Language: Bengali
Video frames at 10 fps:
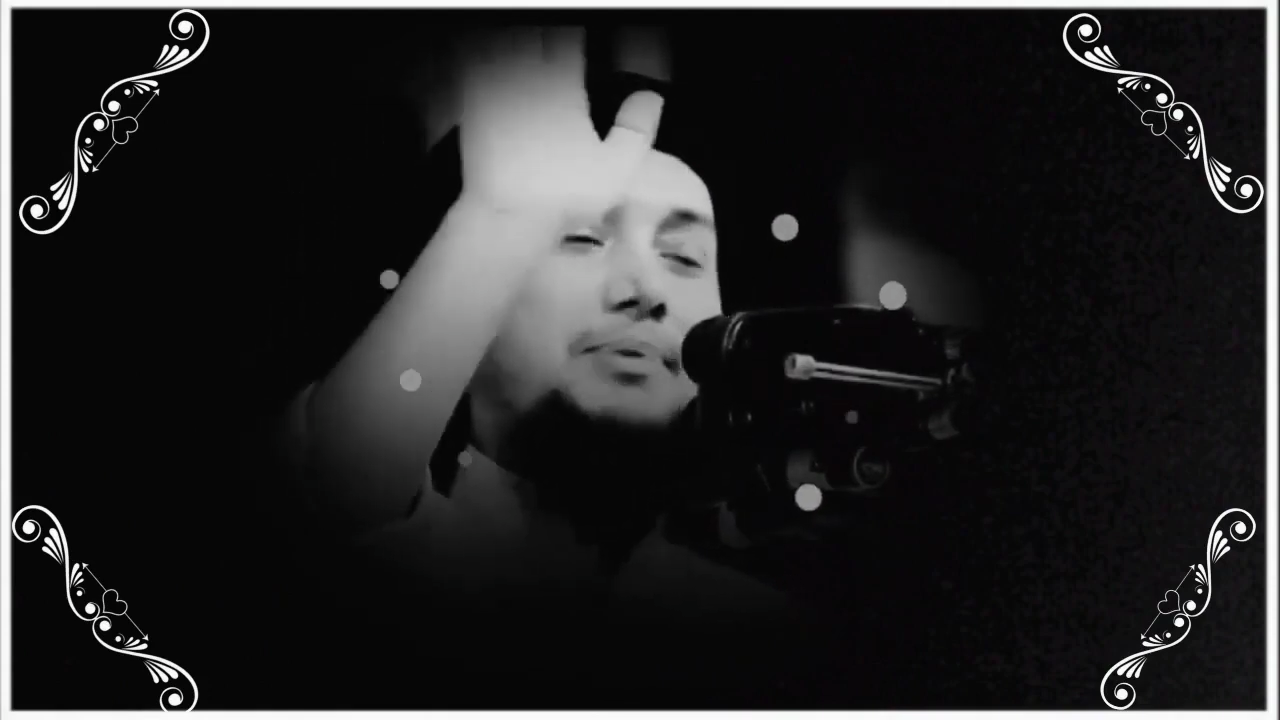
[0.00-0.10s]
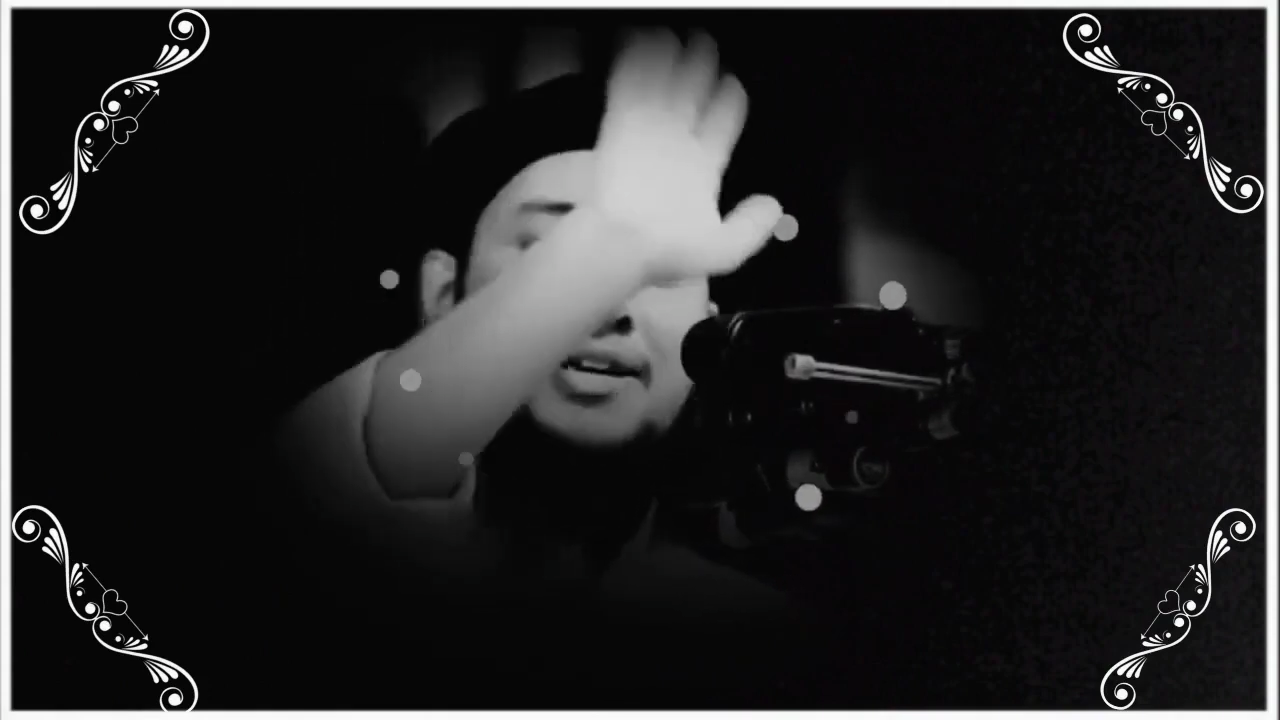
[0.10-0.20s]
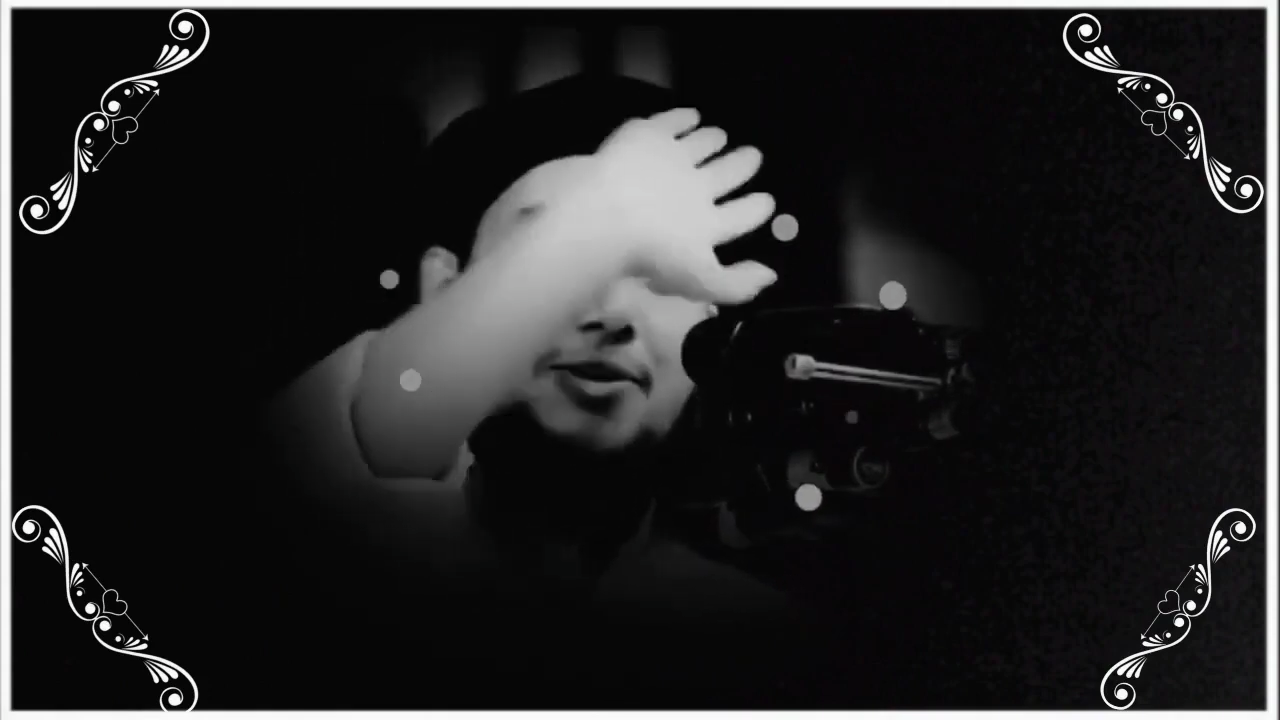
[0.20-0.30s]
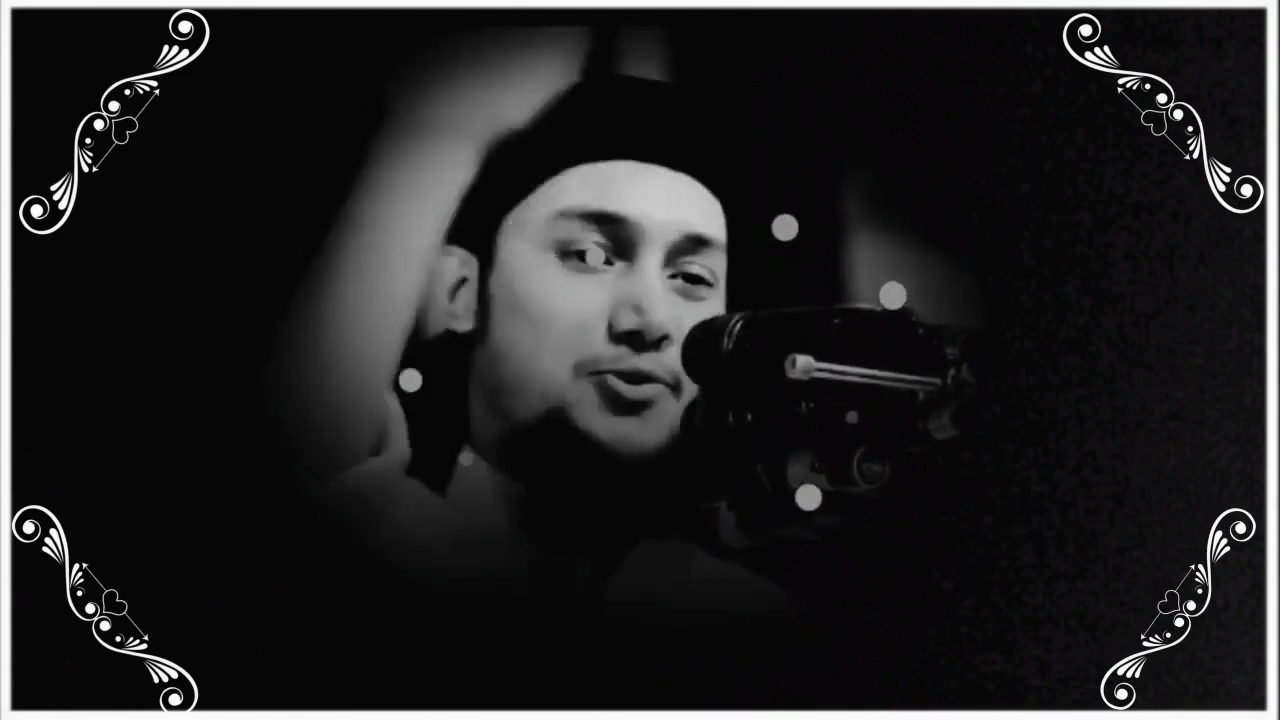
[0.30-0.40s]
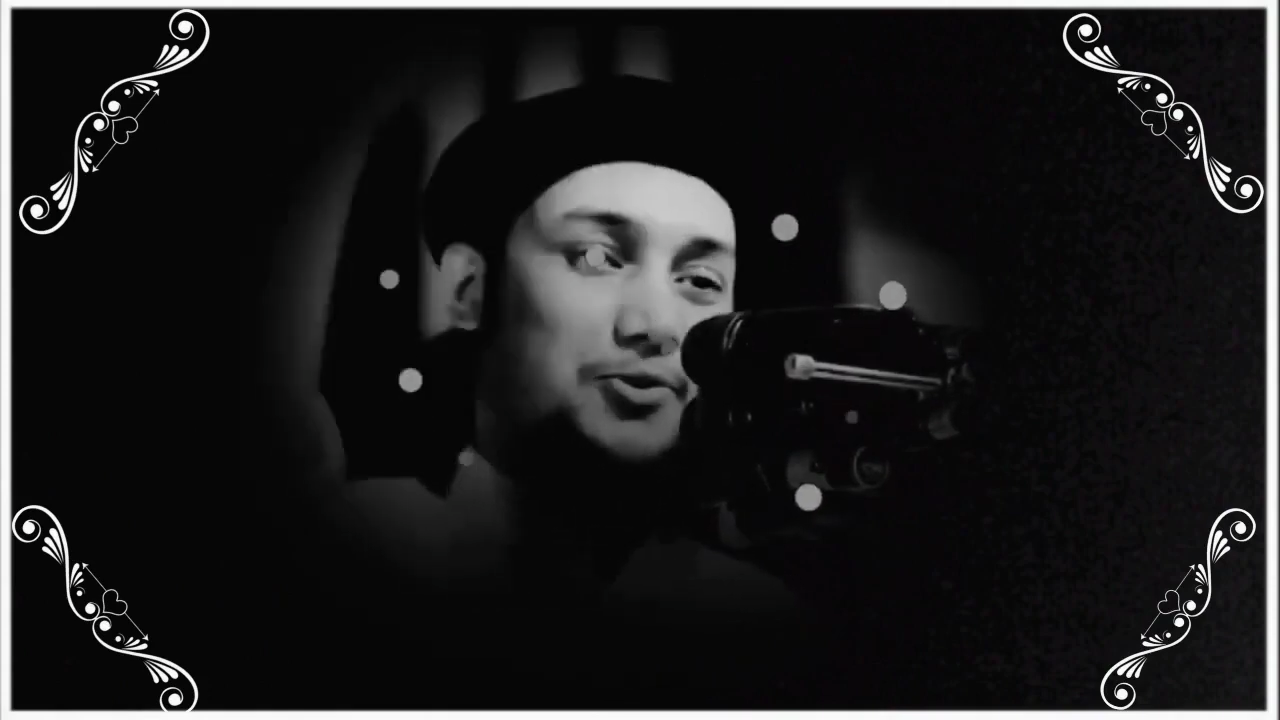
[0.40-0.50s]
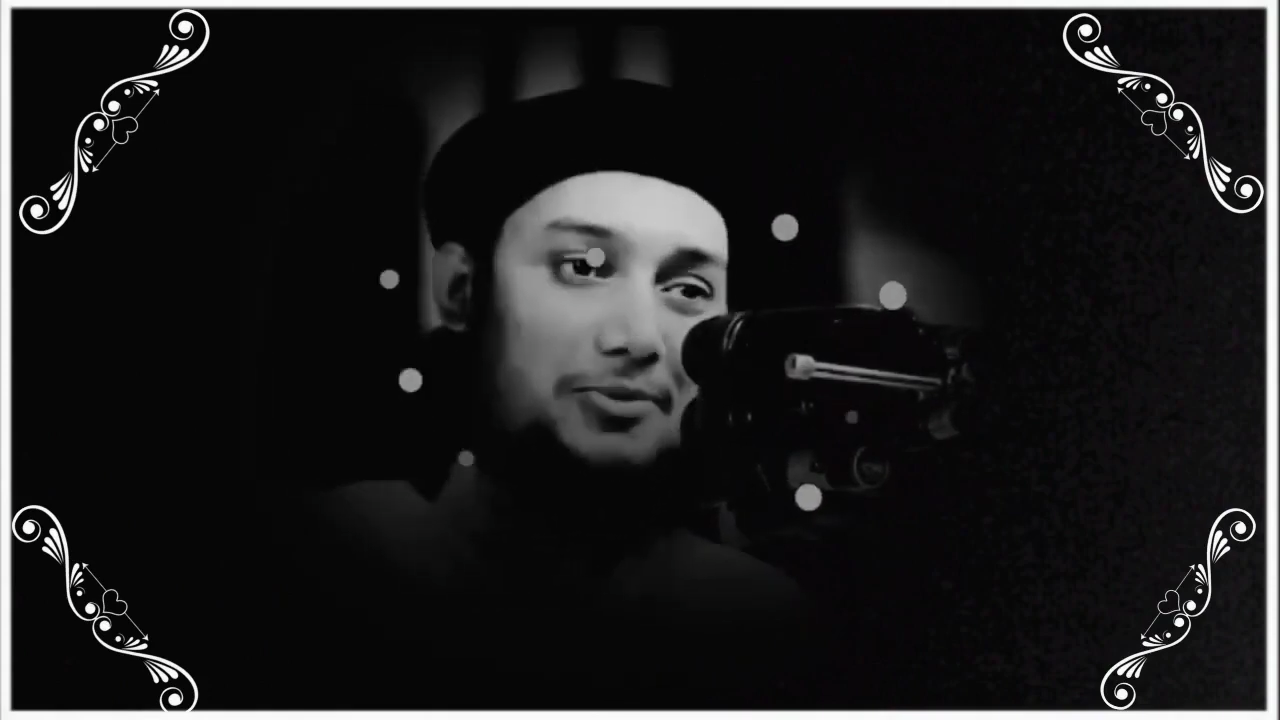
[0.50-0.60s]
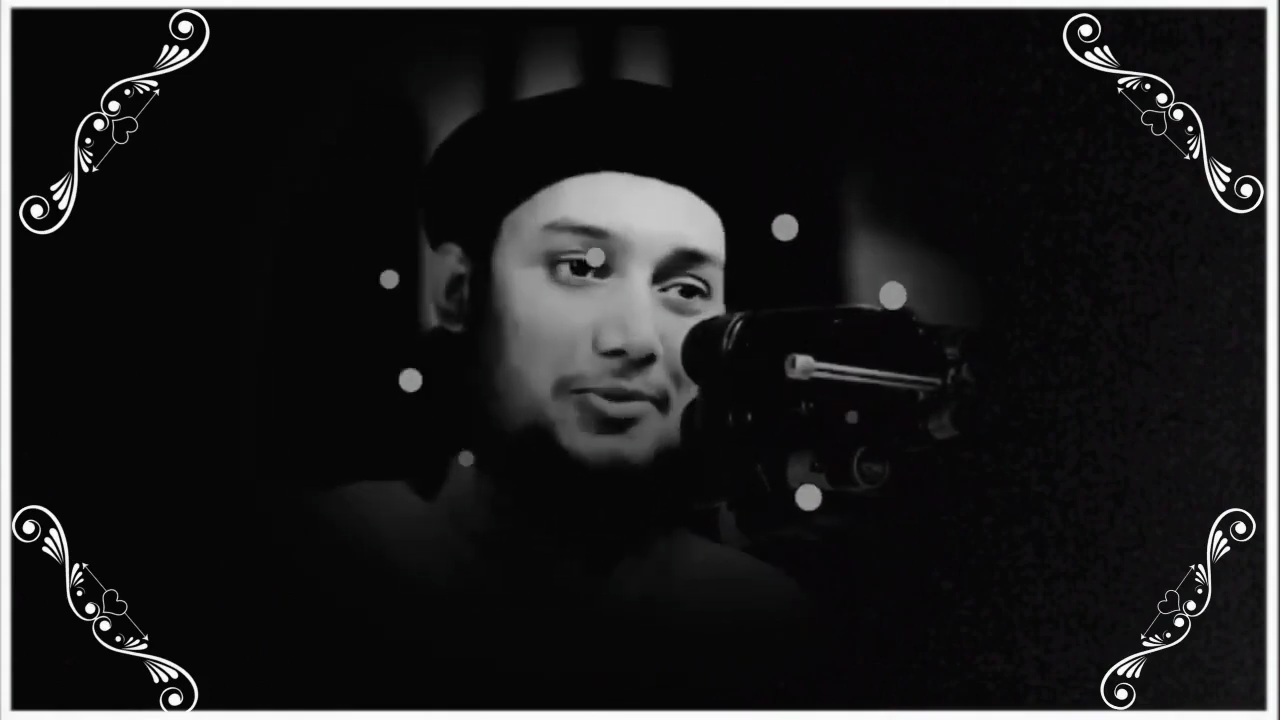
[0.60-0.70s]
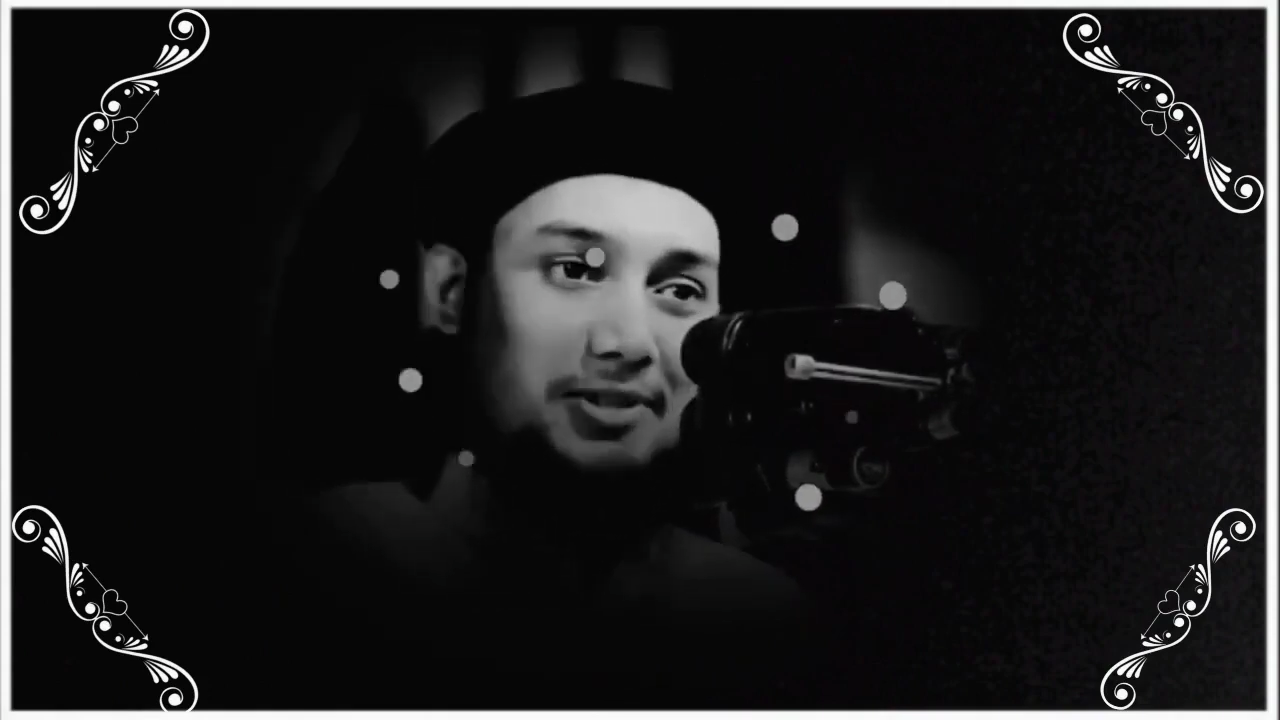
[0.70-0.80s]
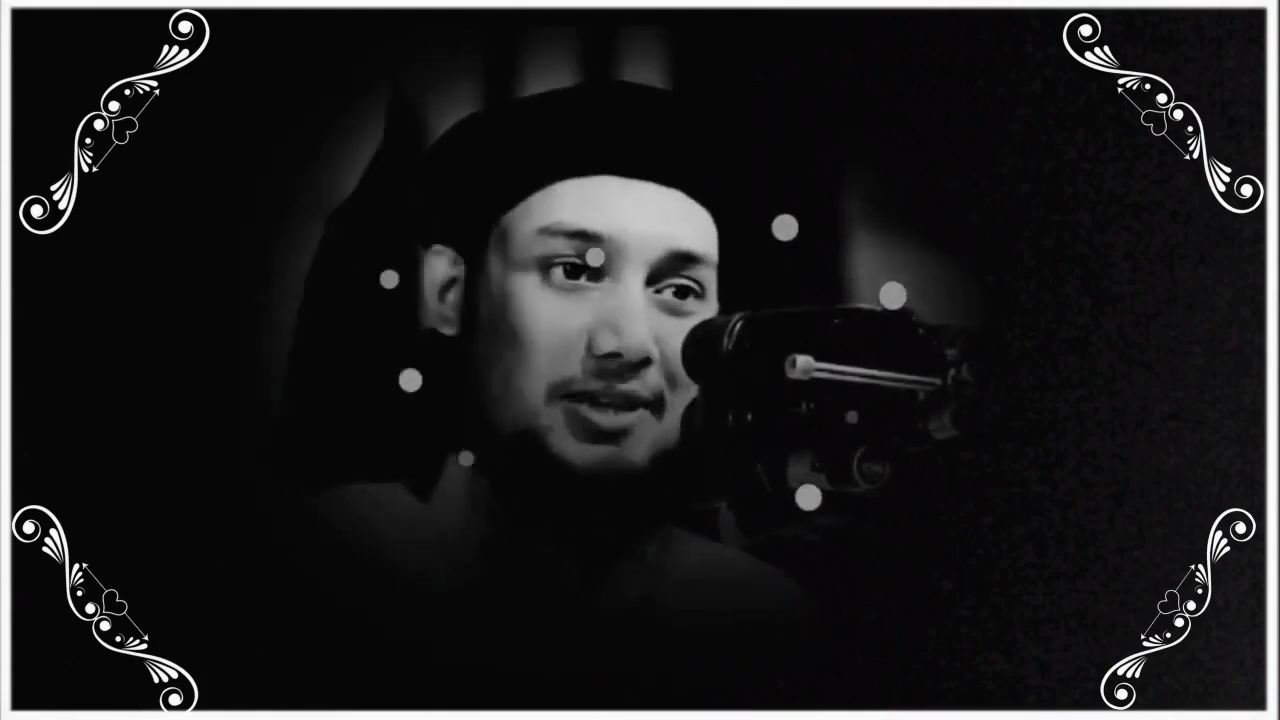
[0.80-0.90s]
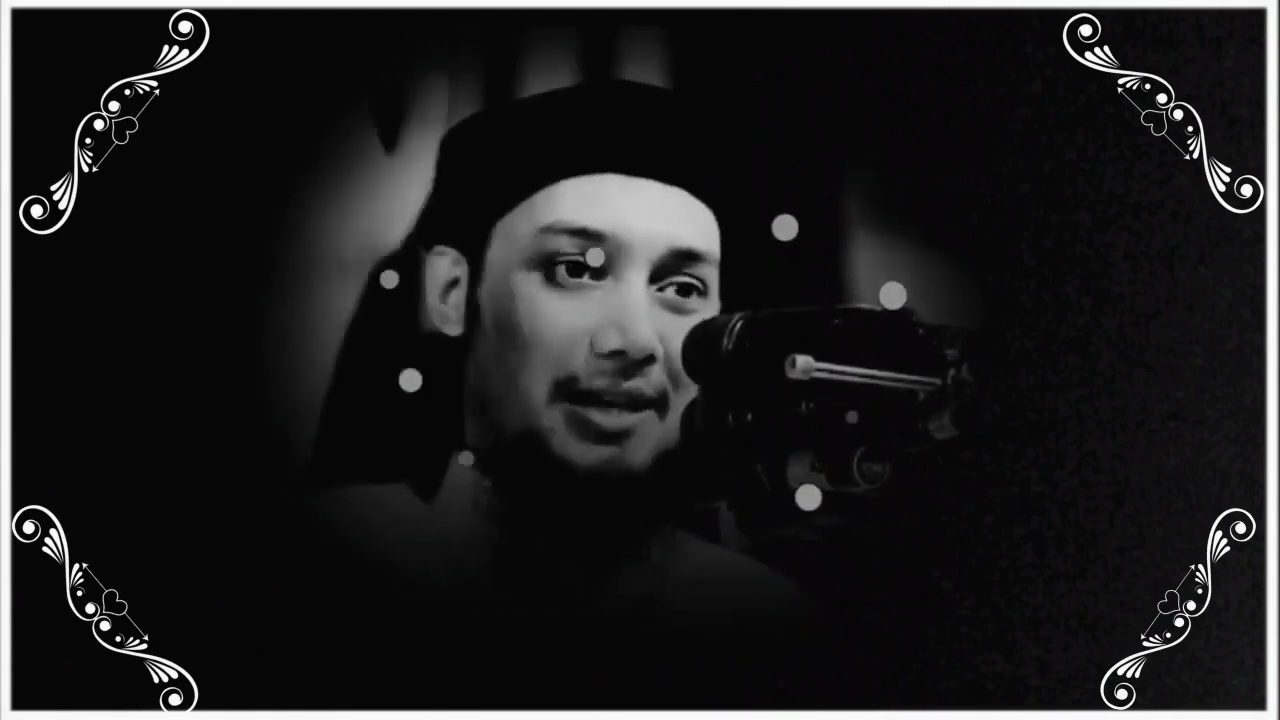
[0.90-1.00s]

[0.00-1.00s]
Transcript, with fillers: বেশি কিছু করতে বলছি